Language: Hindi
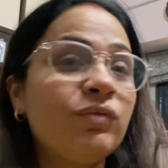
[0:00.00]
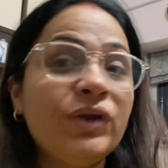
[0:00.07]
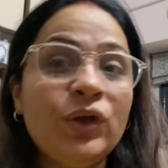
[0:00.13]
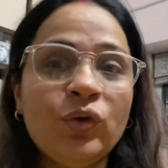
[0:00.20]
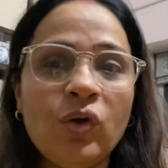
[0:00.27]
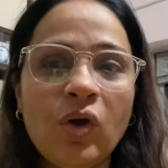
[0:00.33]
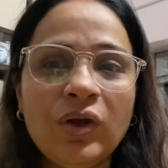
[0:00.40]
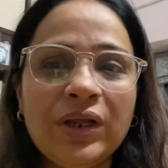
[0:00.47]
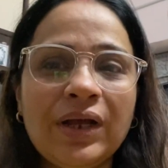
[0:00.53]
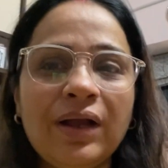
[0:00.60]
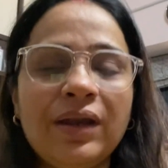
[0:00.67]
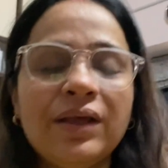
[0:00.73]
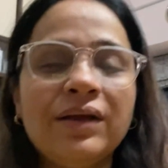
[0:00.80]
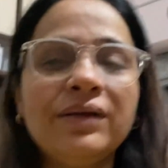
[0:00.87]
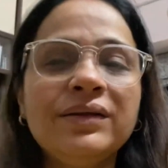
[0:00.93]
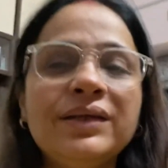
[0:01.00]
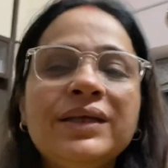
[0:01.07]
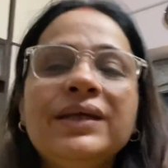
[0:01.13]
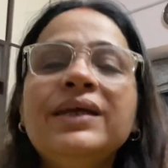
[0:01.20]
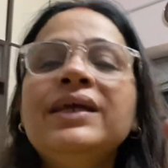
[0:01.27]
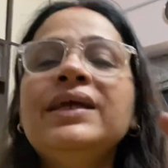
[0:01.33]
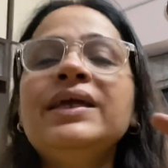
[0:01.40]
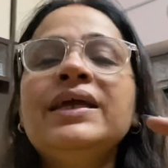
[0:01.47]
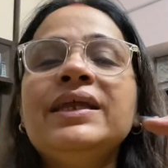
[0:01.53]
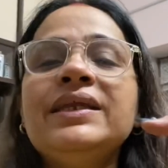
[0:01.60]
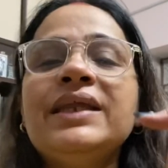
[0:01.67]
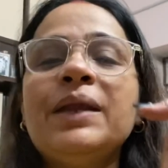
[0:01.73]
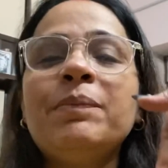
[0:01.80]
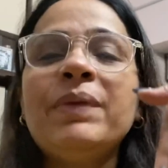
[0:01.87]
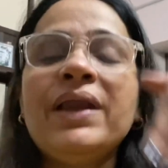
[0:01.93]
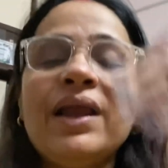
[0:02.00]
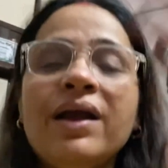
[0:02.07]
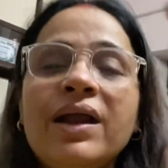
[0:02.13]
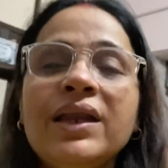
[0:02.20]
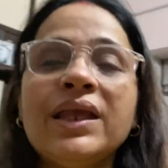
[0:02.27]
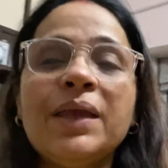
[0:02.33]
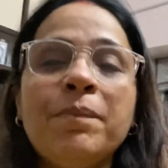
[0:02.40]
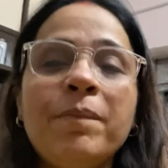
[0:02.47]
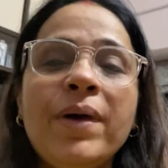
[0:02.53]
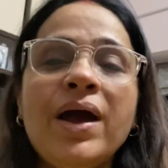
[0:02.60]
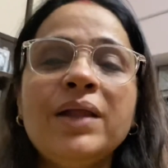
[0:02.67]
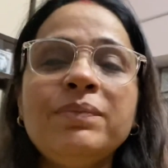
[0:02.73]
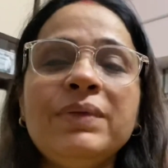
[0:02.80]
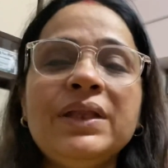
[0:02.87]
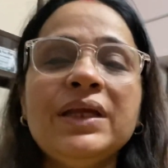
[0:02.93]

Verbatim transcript: वीडियो कौन निकालेगा नेल पेन लगाने के बाद मैं